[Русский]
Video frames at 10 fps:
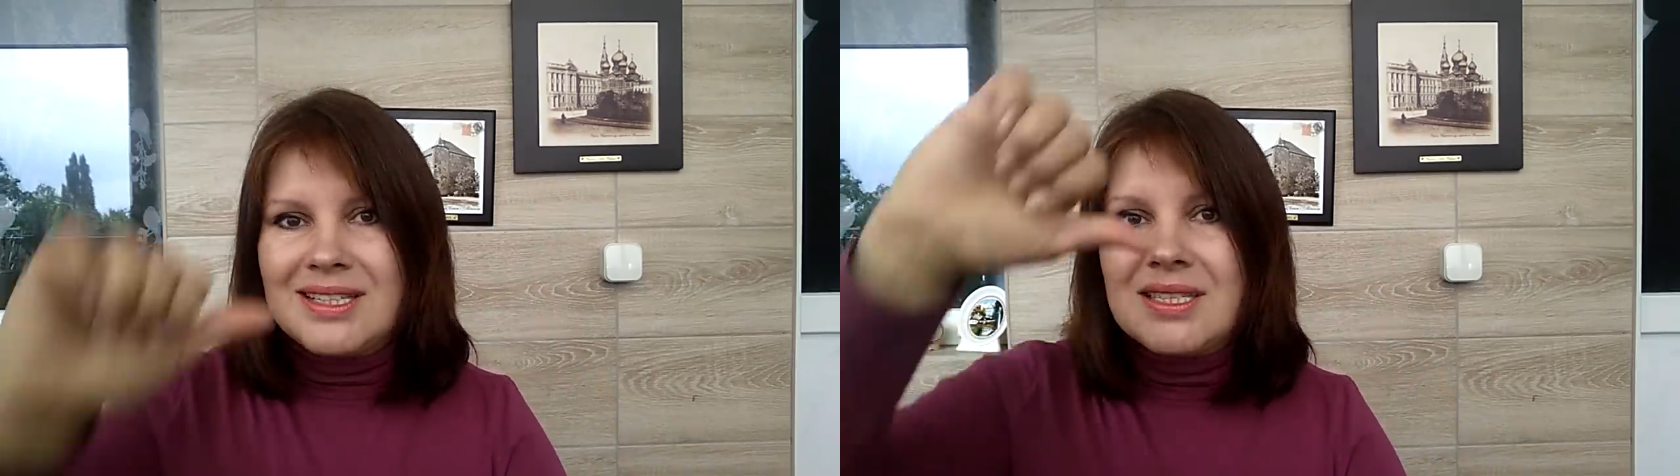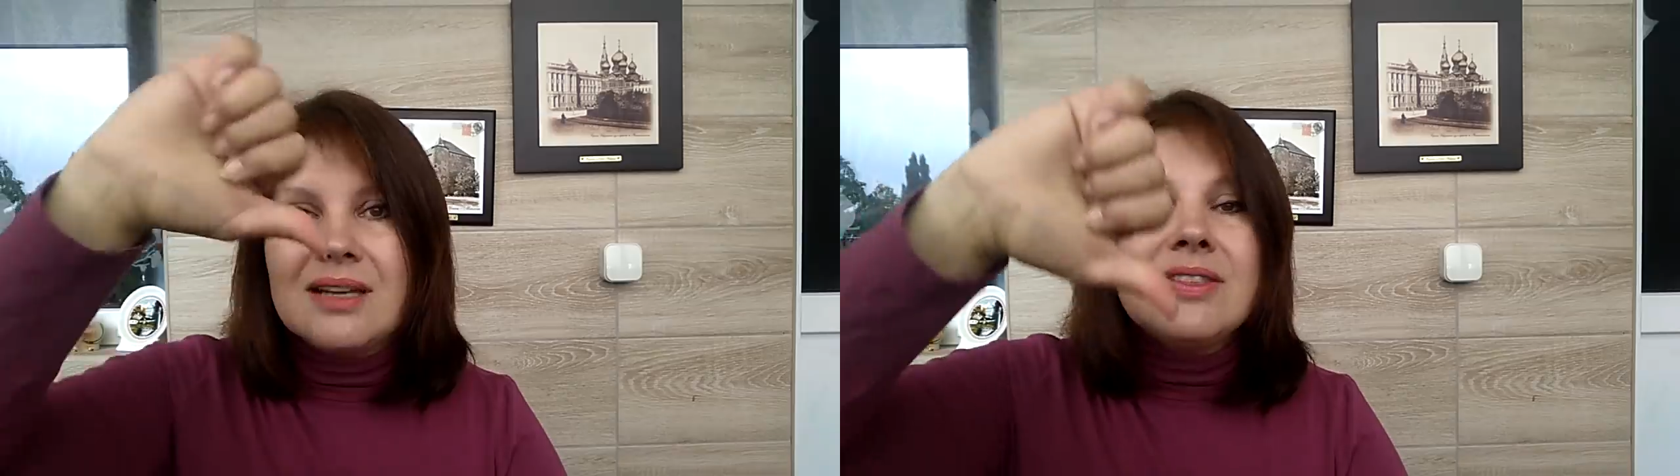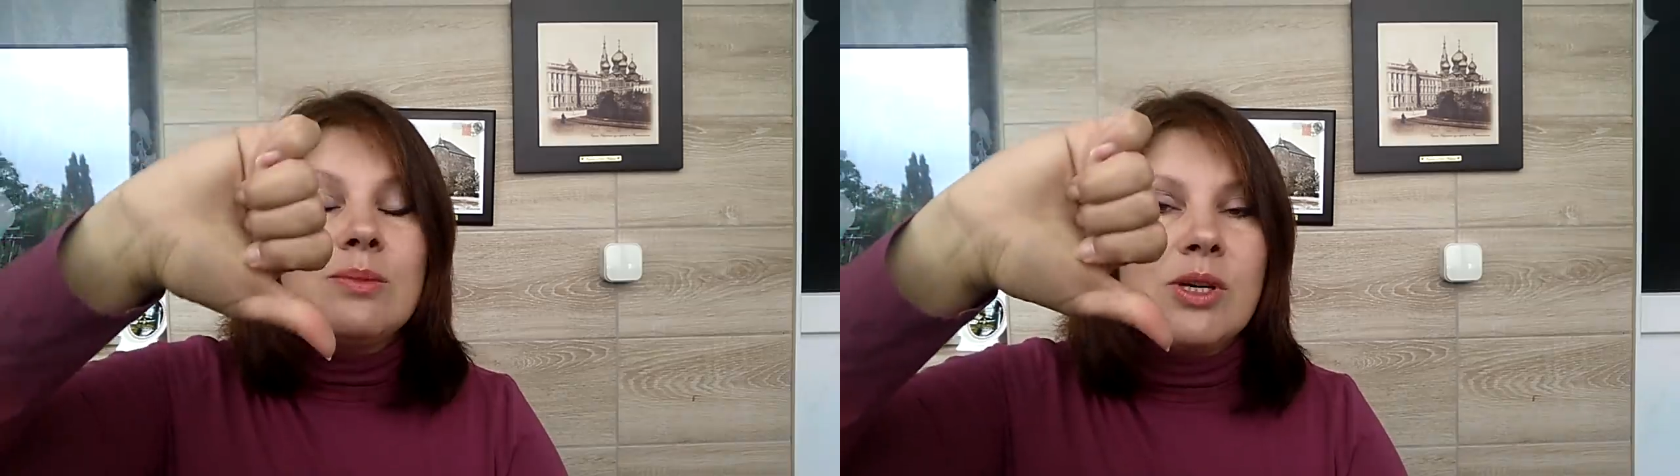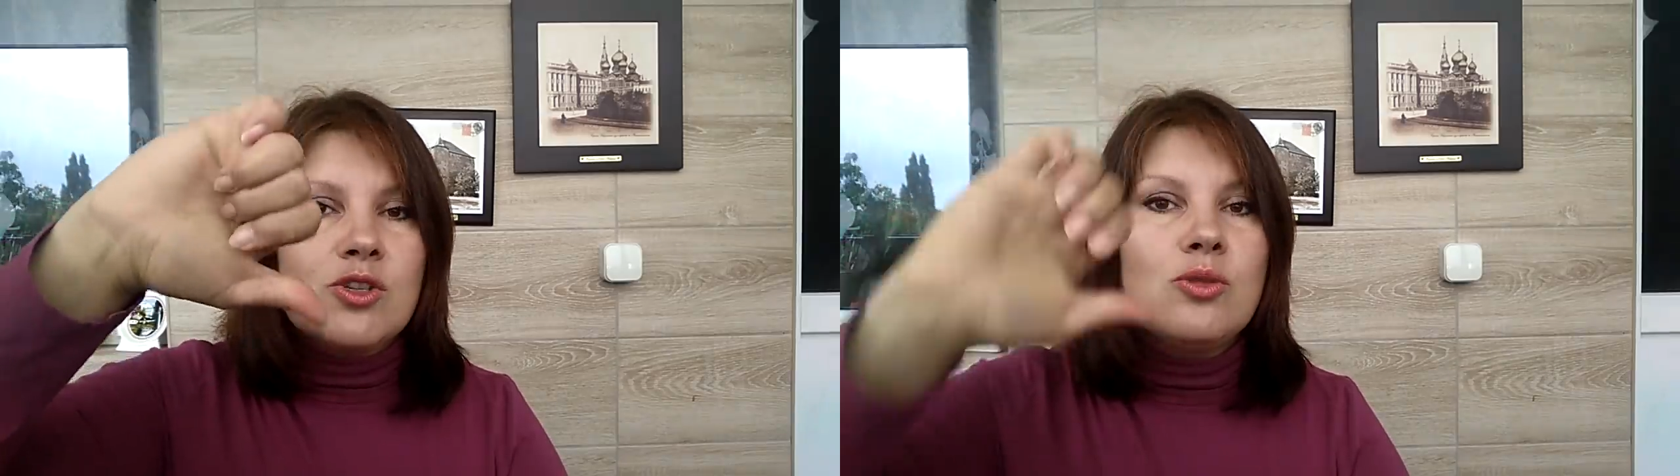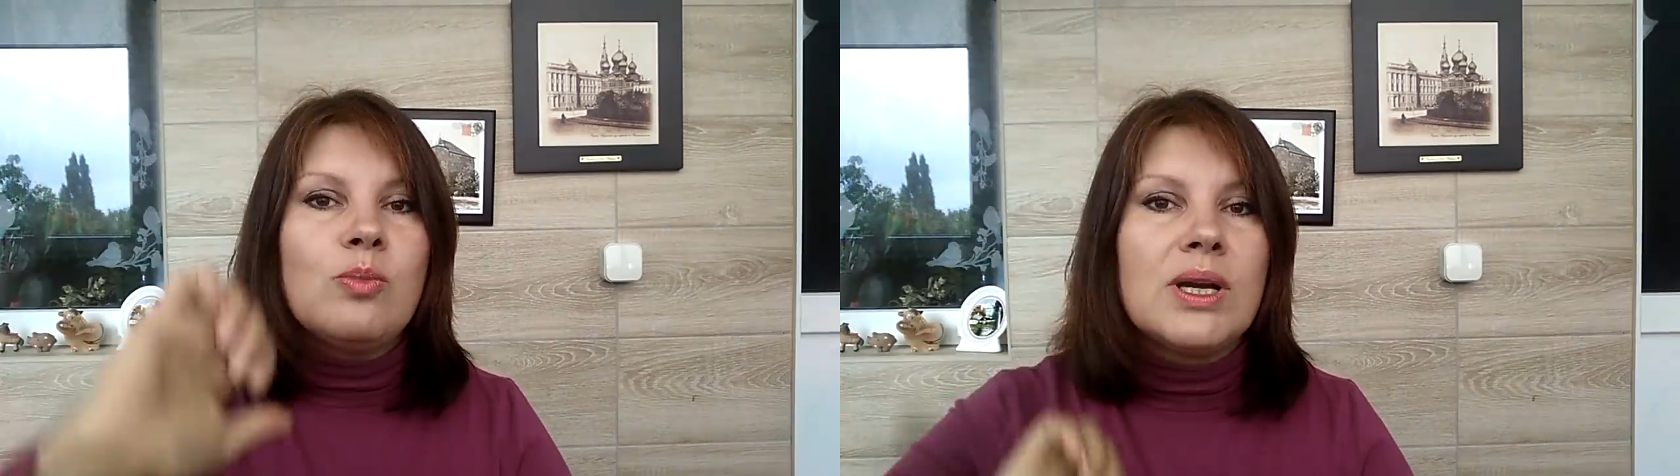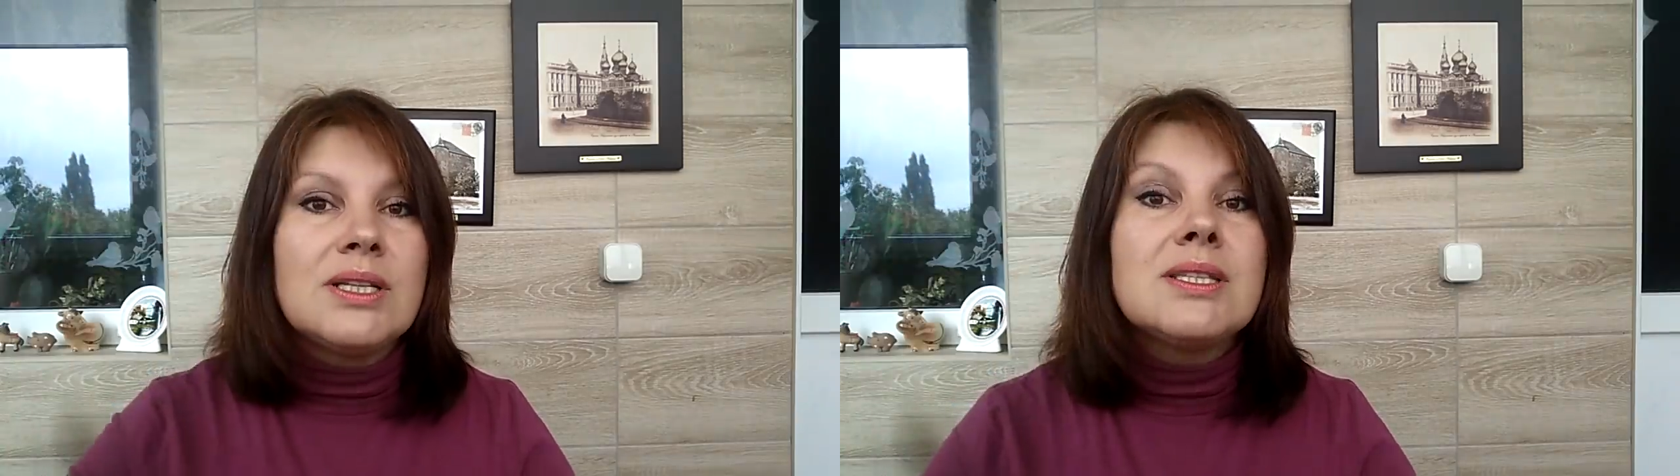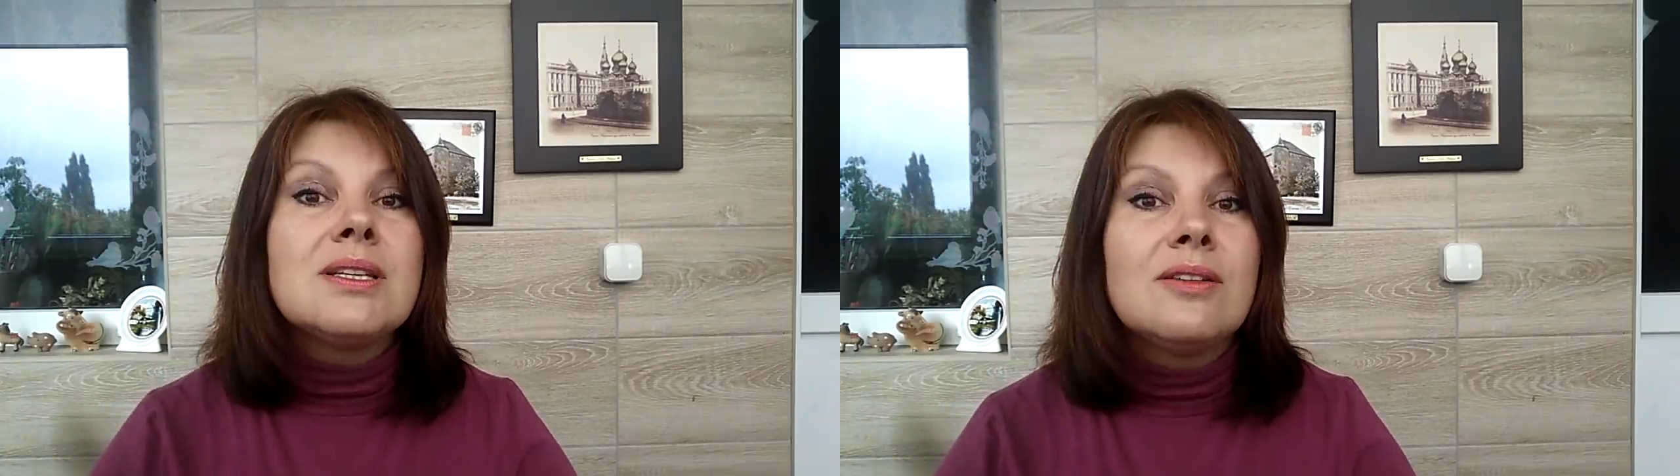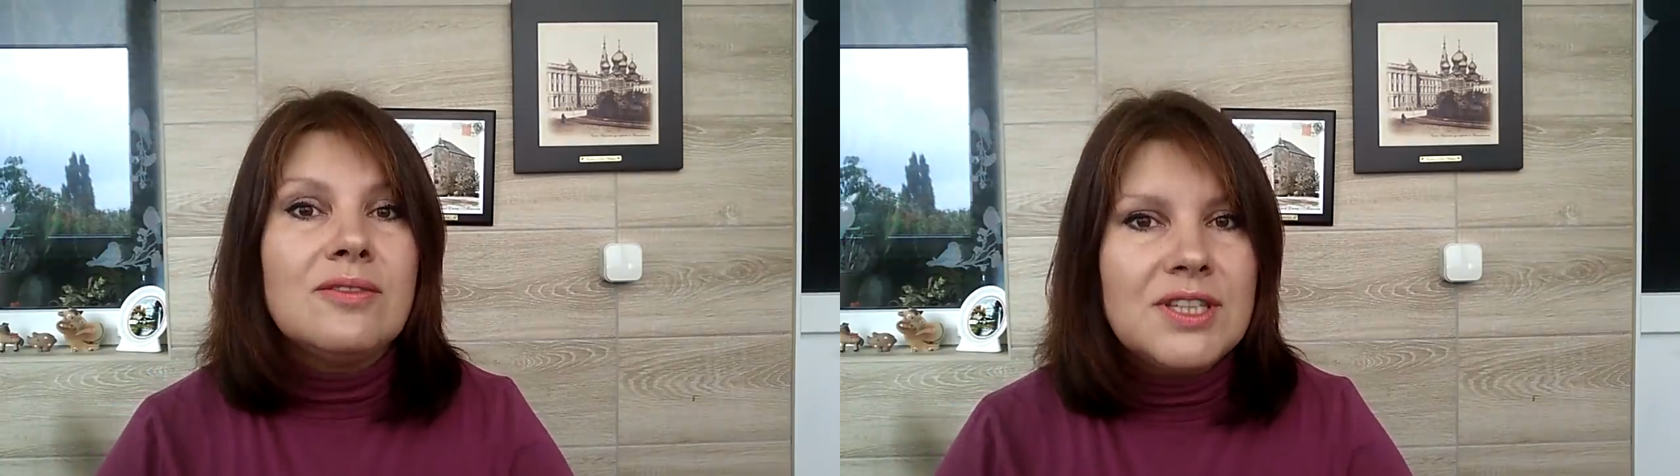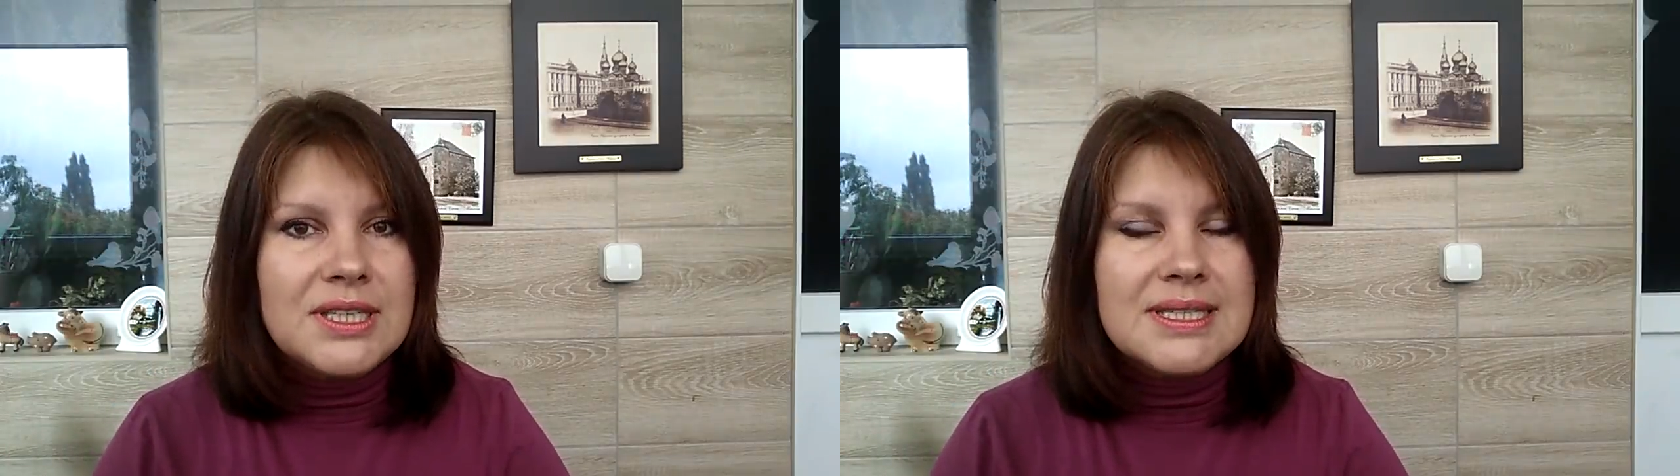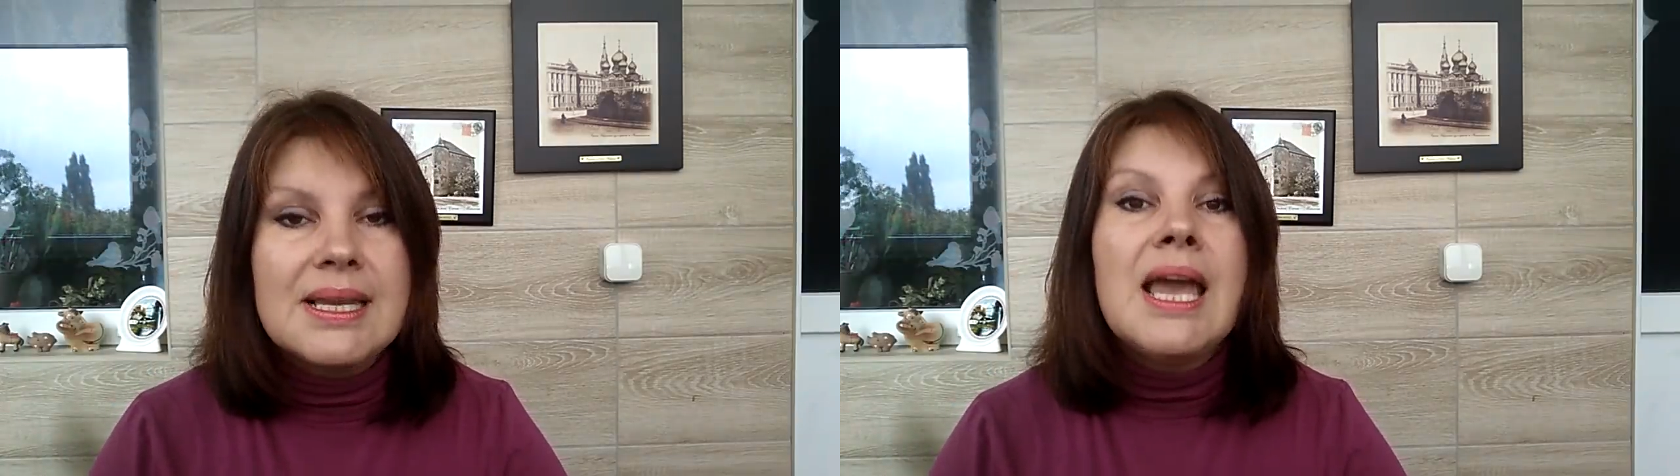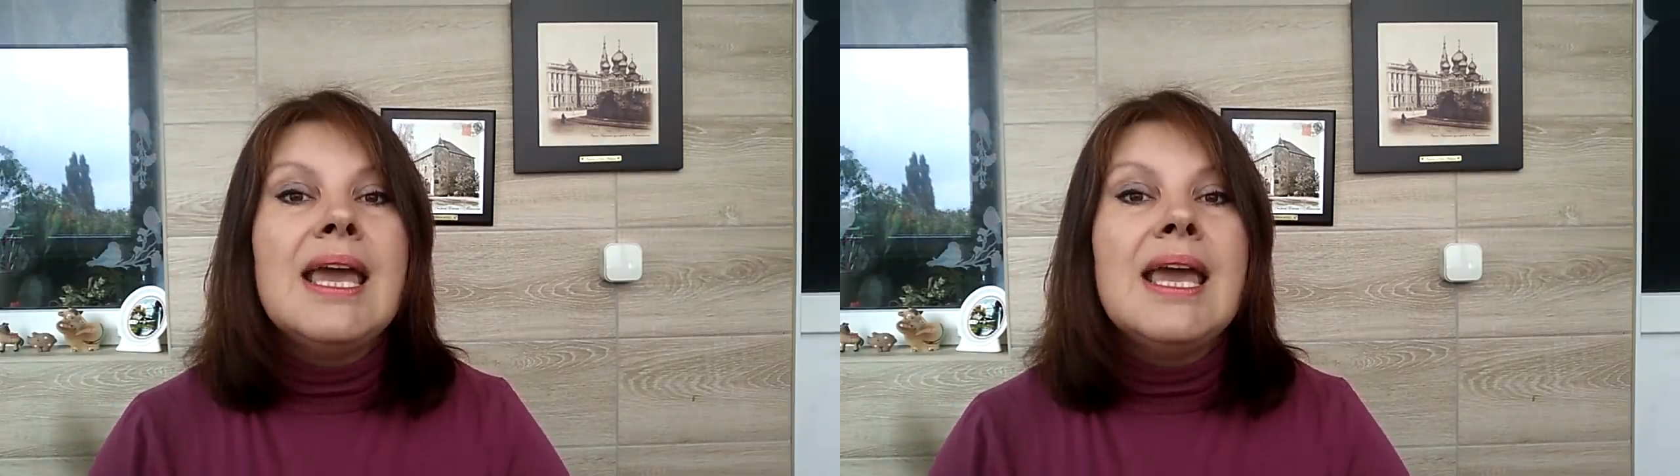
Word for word: ставьте большой палец вниз.